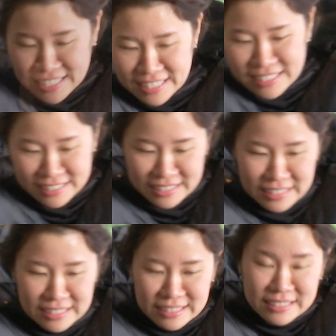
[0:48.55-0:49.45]
た
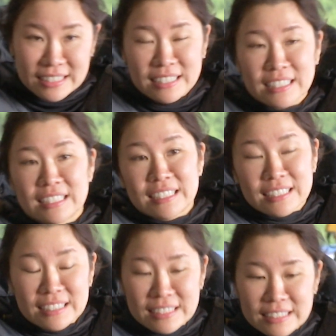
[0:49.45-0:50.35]
り
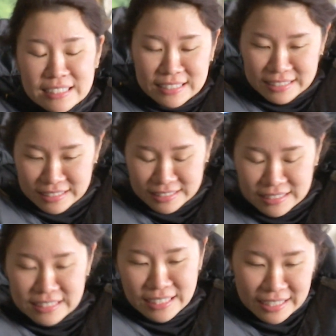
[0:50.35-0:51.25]
姿勢
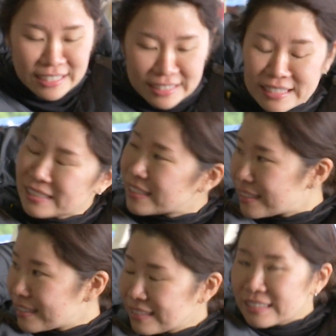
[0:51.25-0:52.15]
だったり
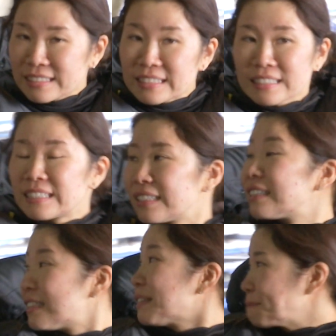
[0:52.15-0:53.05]

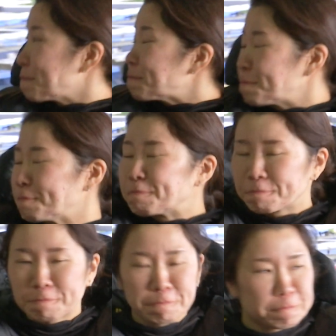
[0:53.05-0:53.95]
なんかそういうとこ
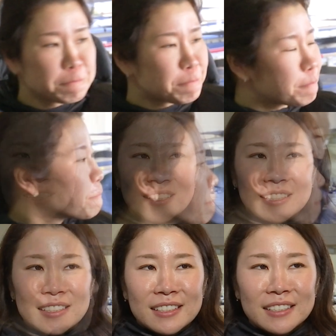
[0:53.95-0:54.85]
がまだまだ
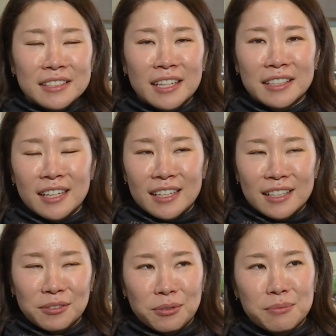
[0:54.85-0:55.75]
だ
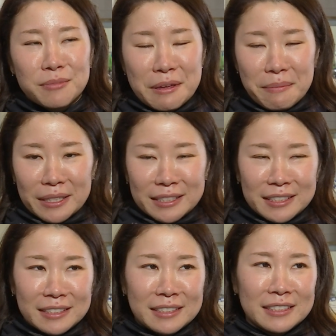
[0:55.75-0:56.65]
なと思いま
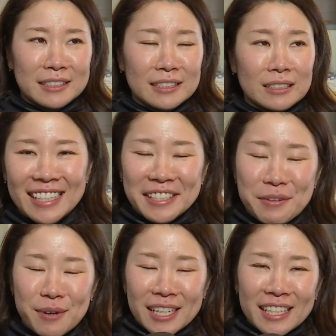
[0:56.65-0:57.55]
す
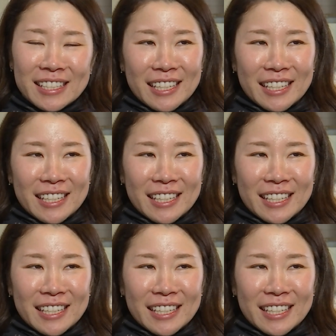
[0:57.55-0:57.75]
でもかなり